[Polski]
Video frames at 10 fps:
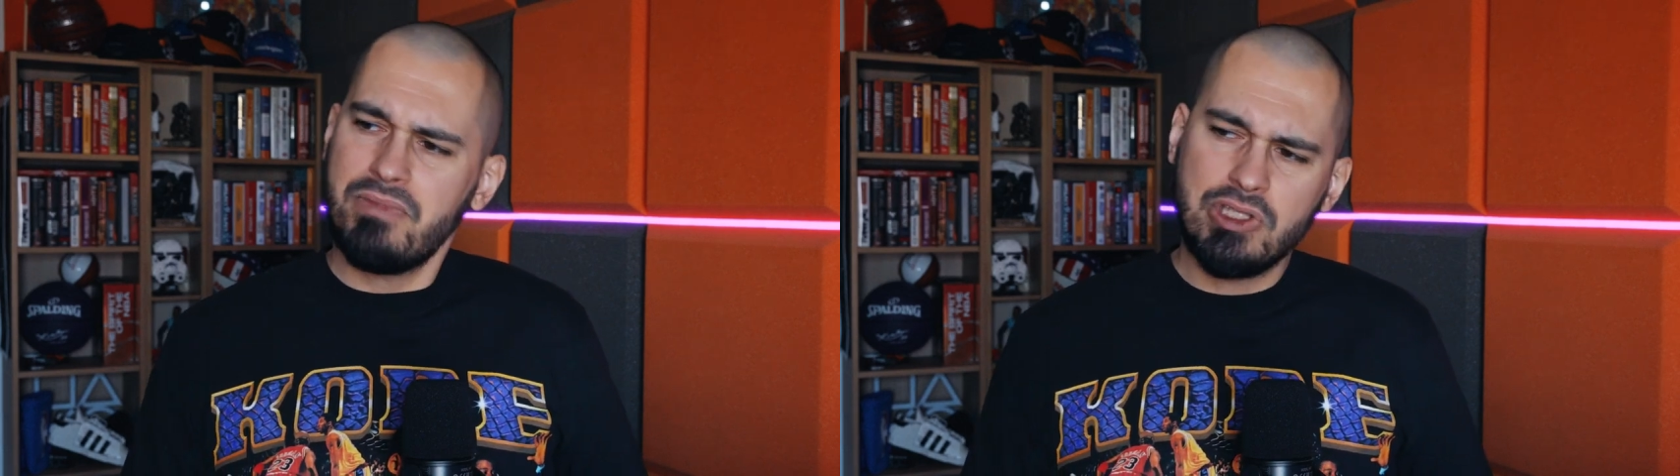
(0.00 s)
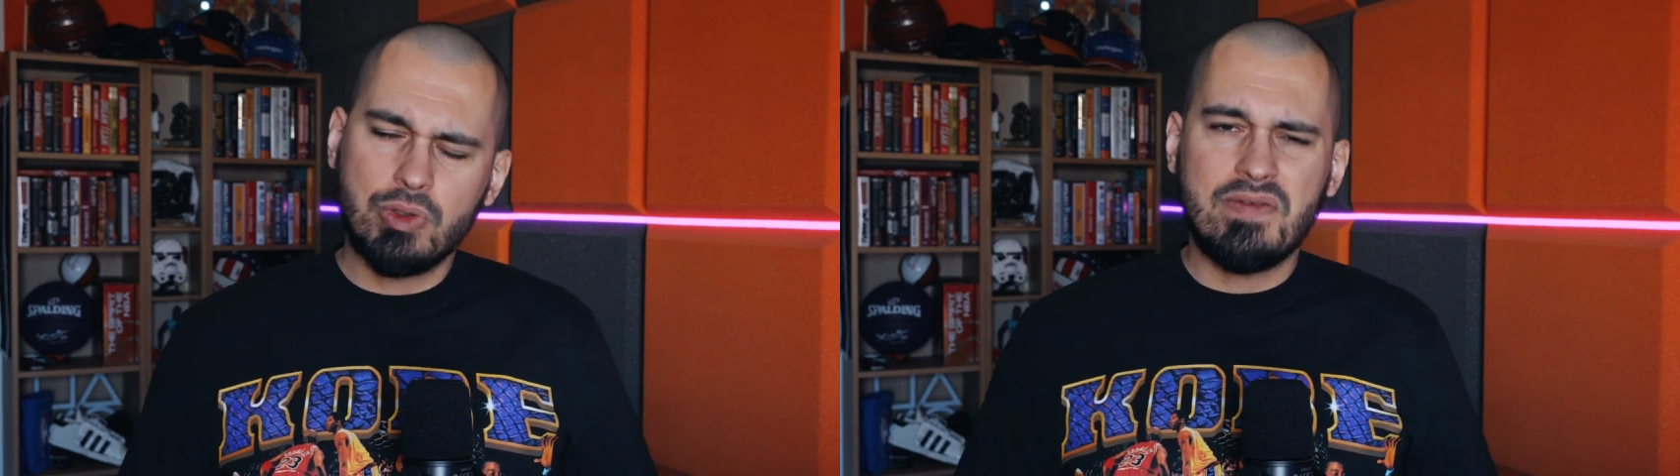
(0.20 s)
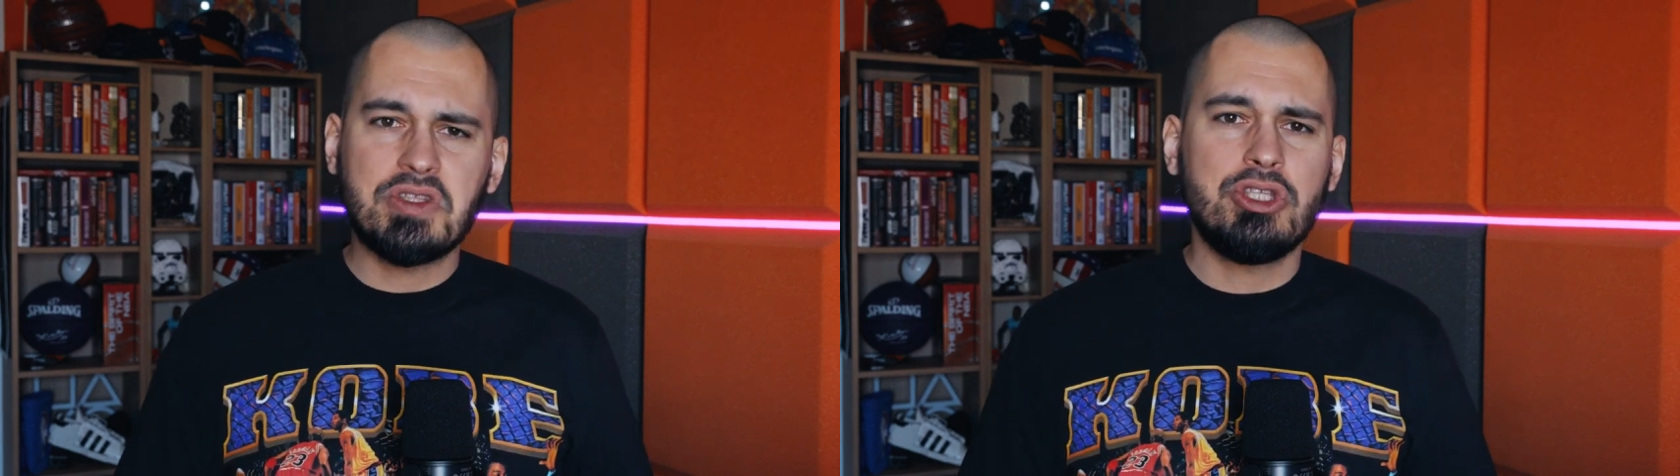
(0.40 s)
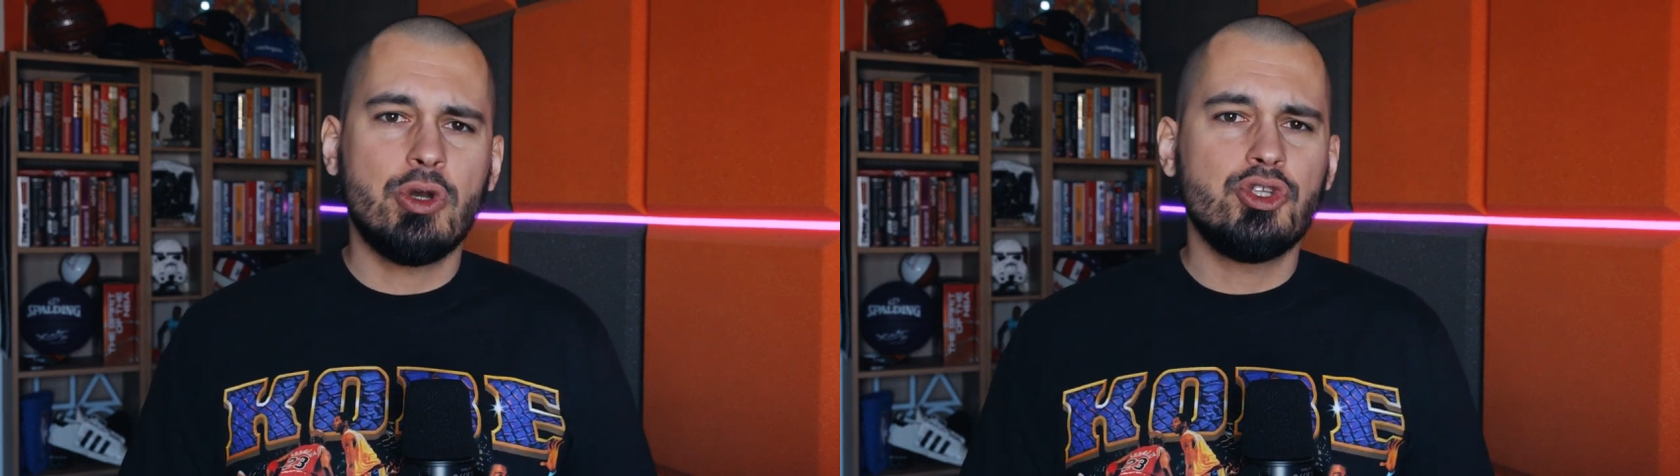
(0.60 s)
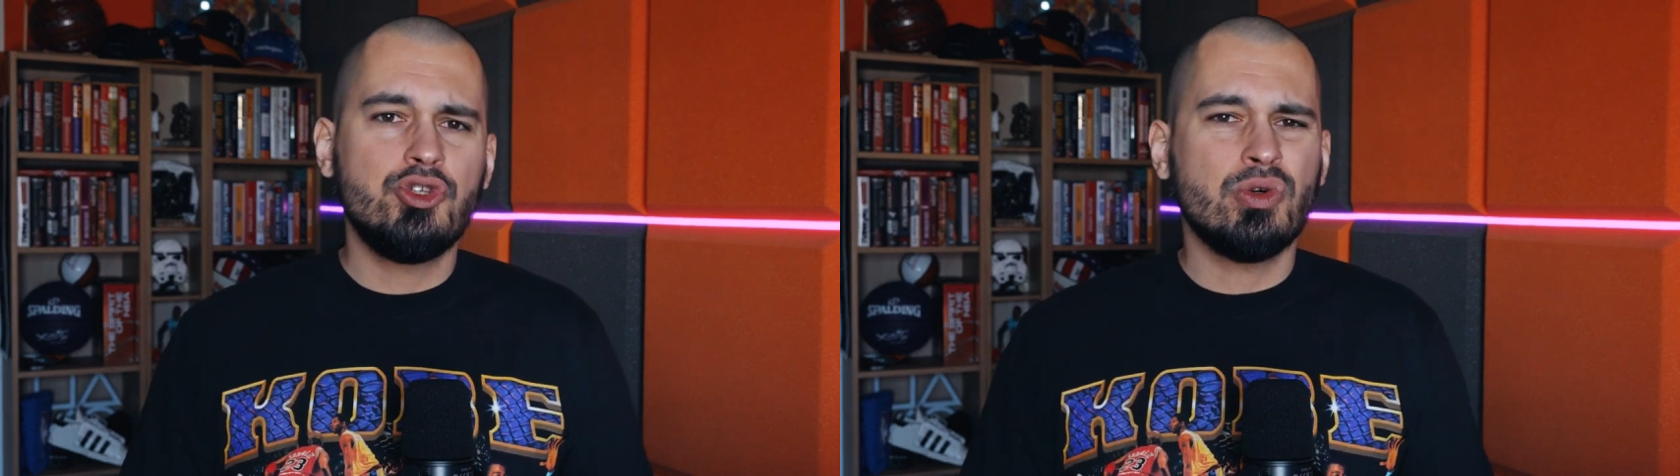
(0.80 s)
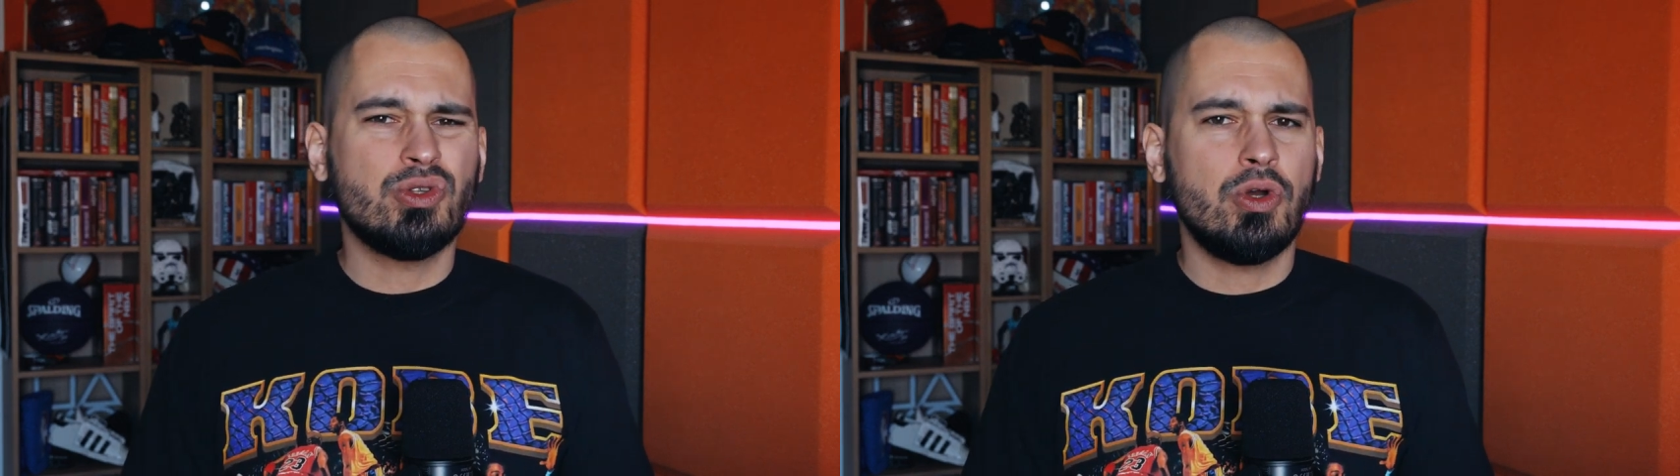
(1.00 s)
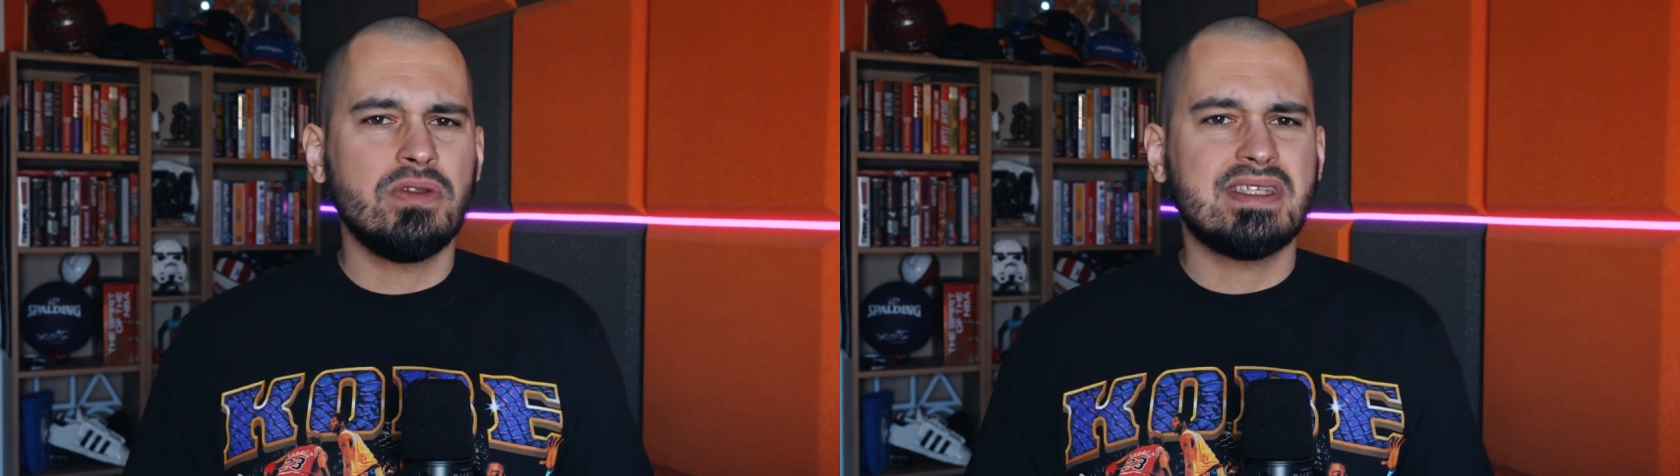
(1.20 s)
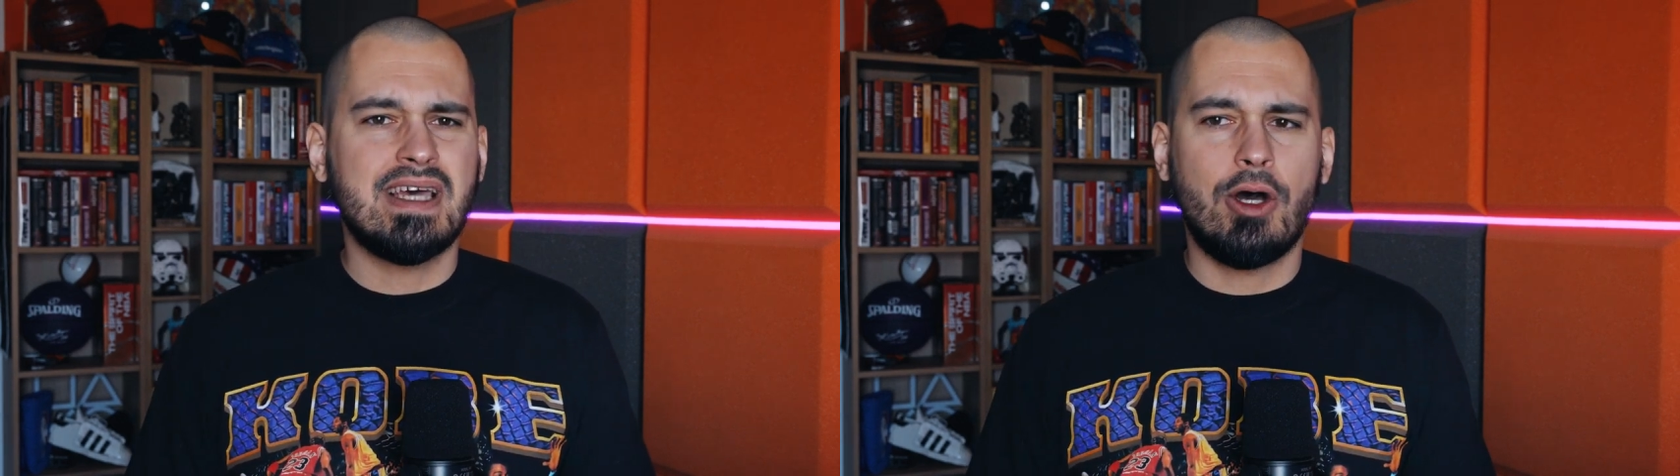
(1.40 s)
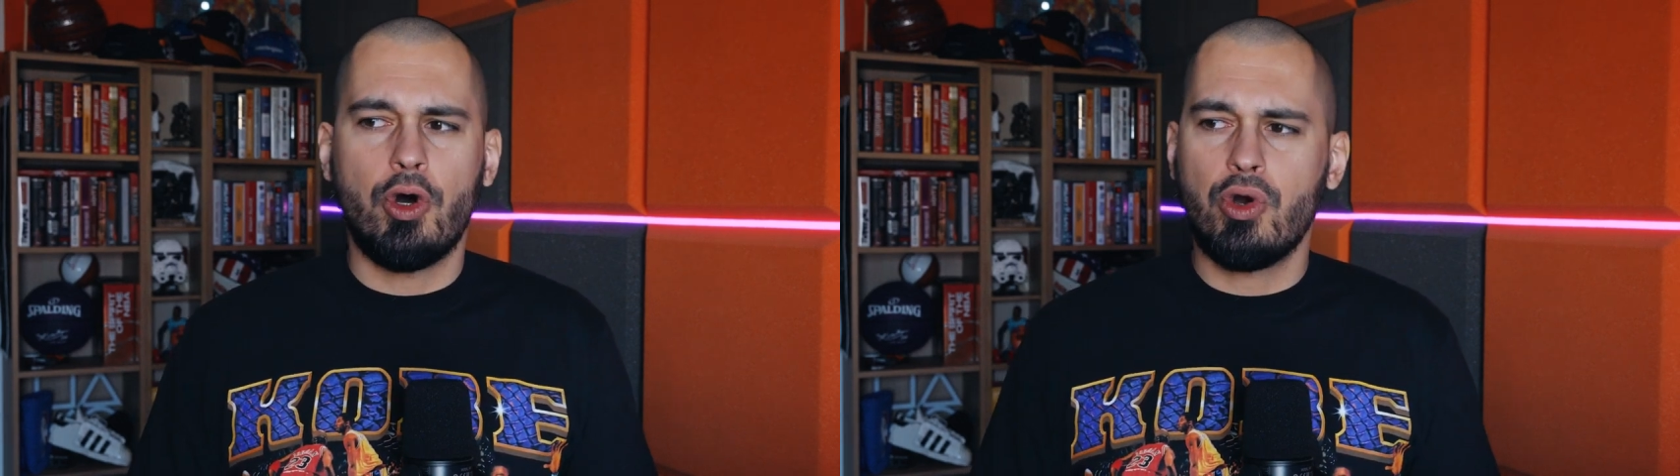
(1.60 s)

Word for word: I tu nawet nie chodziło do końca